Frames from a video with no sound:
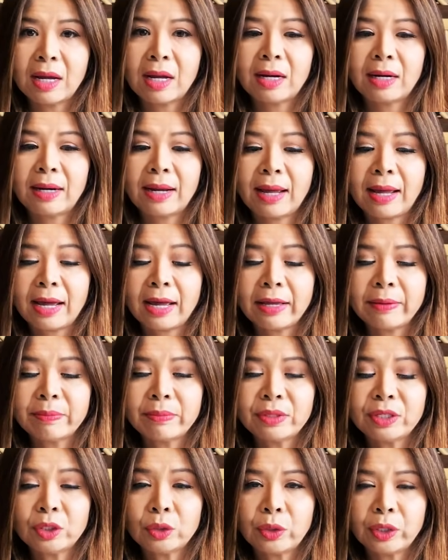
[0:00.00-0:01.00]
là hai
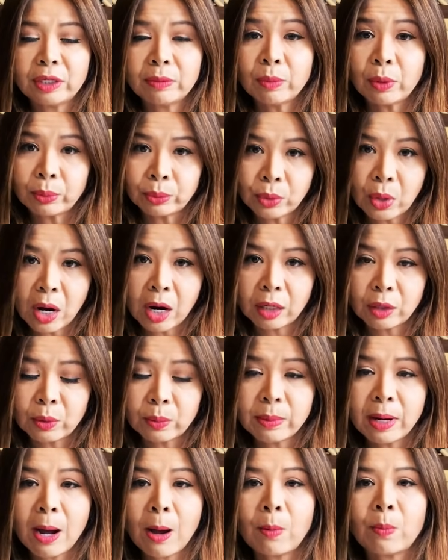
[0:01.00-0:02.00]
mươi tiếng một tuần
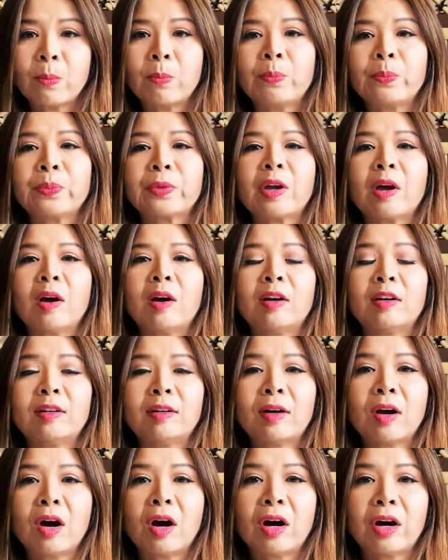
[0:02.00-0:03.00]
đúng không?
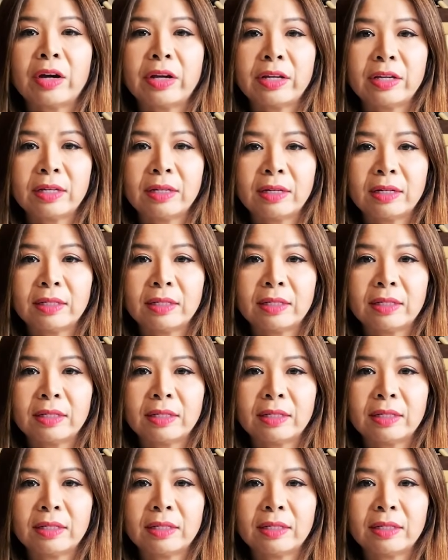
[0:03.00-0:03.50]
Rồi